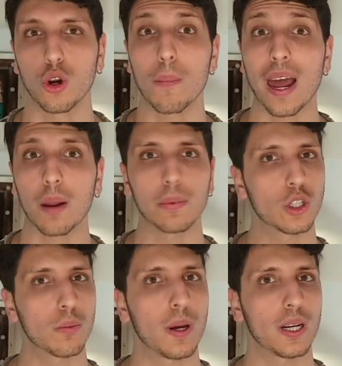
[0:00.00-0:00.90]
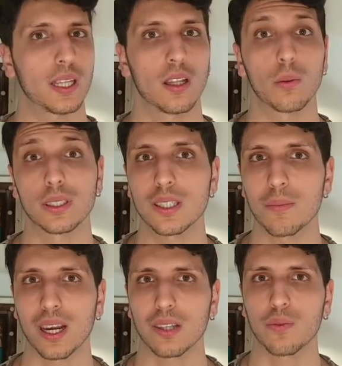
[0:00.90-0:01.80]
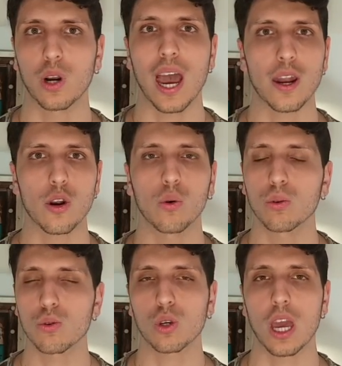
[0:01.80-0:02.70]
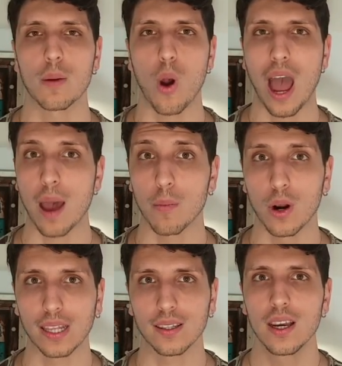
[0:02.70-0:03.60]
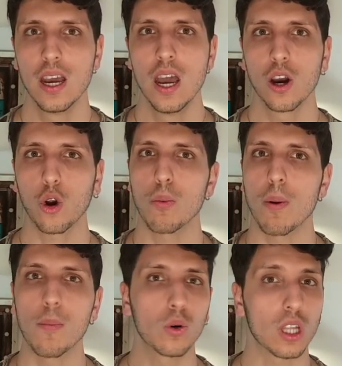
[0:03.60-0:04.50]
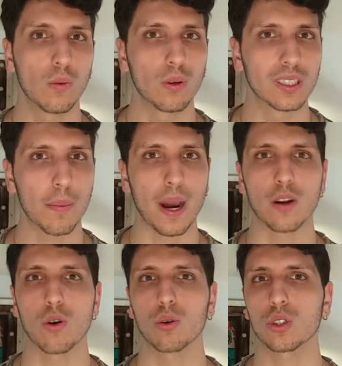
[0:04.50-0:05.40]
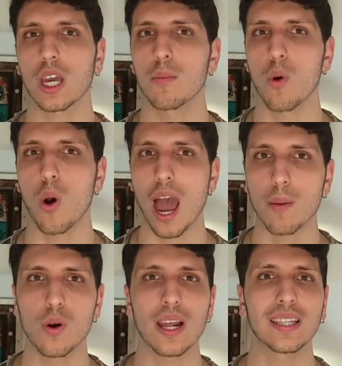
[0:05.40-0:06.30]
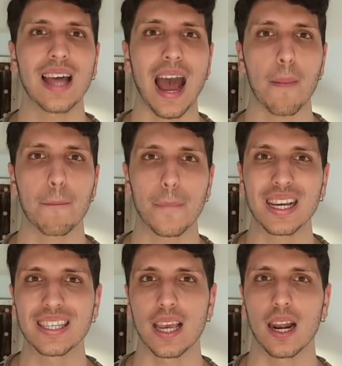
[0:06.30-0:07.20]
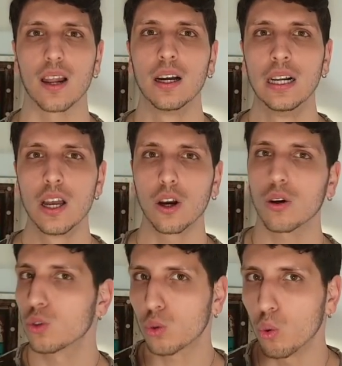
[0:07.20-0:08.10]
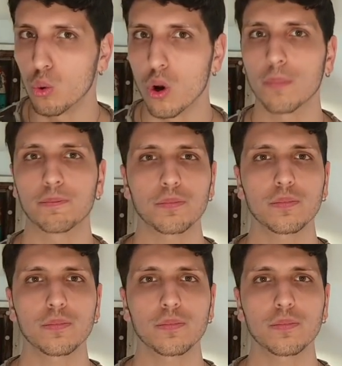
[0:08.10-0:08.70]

ma la maggior parte di questi smartphone hanno uno schermo AMOLED. Come molti di voi sapranno, lo schermo AMOLED ha pixel scuro